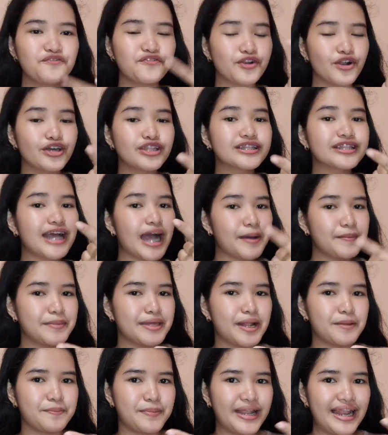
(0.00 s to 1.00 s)
Yung front
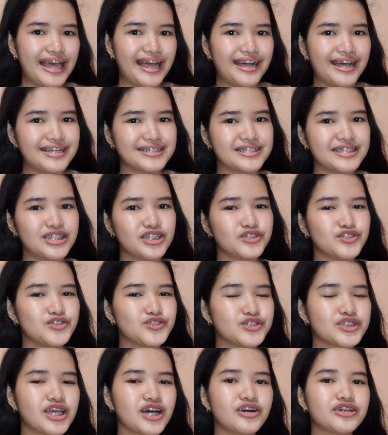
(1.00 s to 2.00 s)
camera pa lang kasi
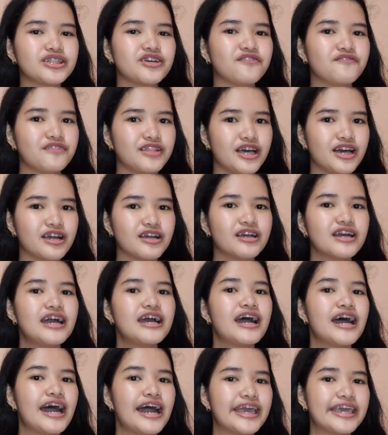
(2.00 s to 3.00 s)
nagsushoot ako ng vlog
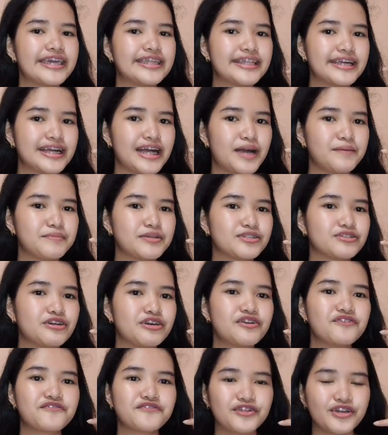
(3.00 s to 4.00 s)
ay ginagamit
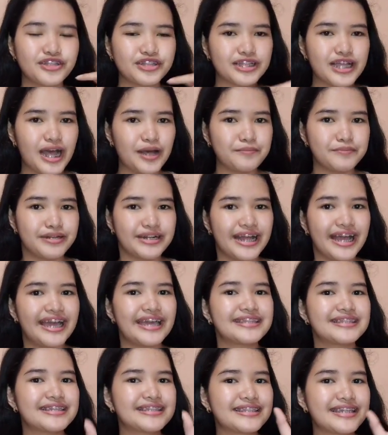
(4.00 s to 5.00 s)
ko yung front camera.
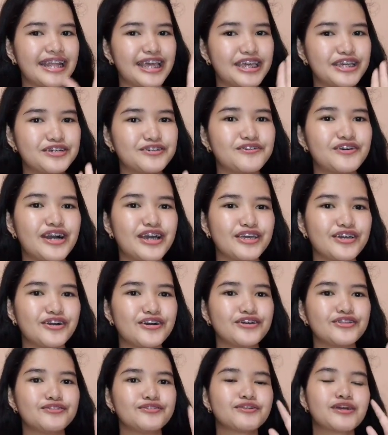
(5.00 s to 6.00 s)
Itatry ko
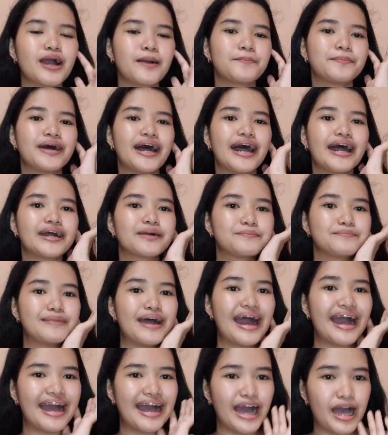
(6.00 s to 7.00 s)
ngayon kapag
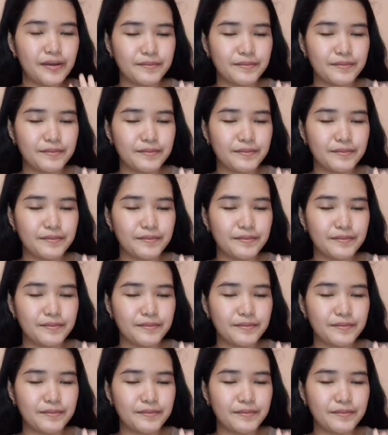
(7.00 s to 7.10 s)
back